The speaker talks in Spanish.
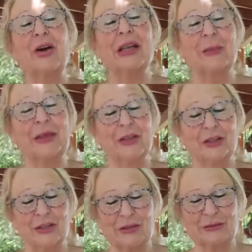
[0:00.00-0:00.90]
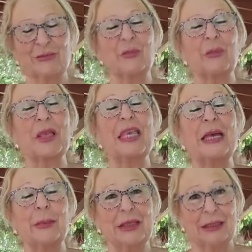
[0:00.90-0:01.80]
Hola amigos
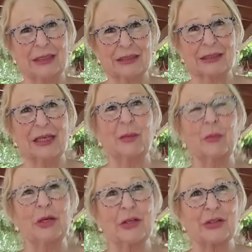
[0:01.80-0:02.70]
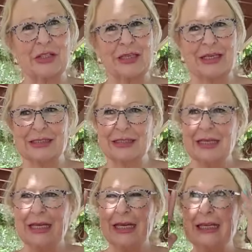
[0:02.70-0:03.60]
y amigas, buenos días.
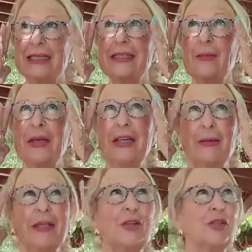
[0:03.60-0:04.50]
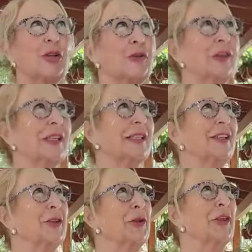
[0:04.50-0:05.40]
En este maravilloso y
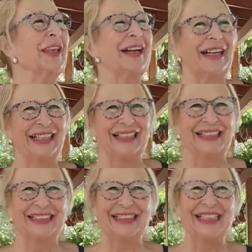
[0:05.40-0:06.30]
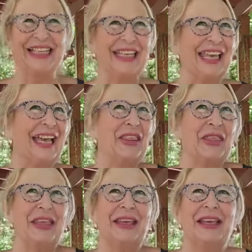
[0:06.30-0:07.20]
fresquito día que
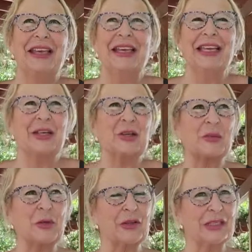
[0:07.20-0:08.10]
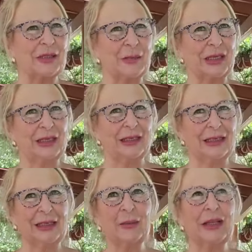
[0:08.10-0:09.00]
hace, que no os podéis
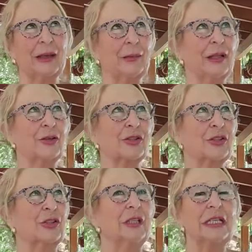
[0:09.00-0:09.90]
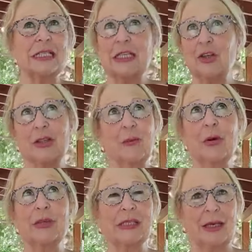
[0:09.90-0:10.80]
imaginar qué maravilloso, si no te
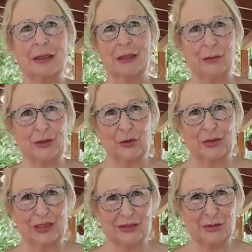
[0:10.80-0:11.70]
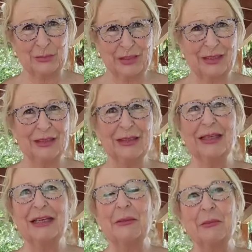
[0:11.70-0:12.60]
mueves de aquí debajo de la sombra,
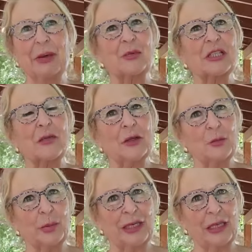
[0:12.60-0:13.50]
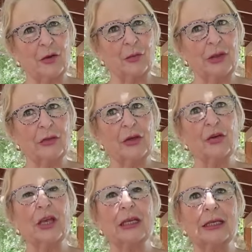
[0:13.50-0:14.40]
vamos a hacer un pequeño
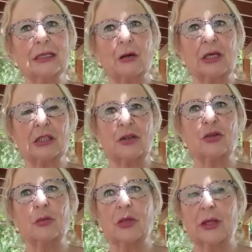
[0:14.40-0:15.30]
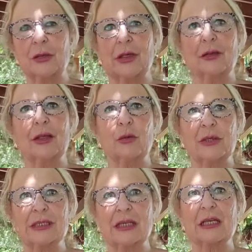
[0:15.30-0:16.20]
vídeo. En esta ocasión lo voy a hacer de
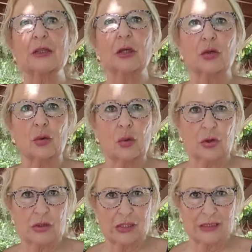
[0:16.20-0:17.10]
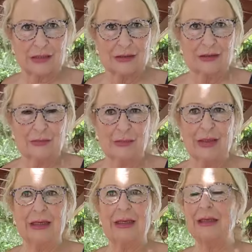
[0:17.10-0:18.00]
nuestras rulosas,
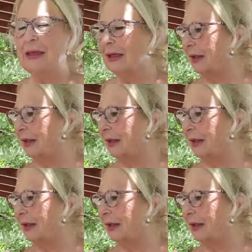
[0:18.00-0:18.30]
¿vale?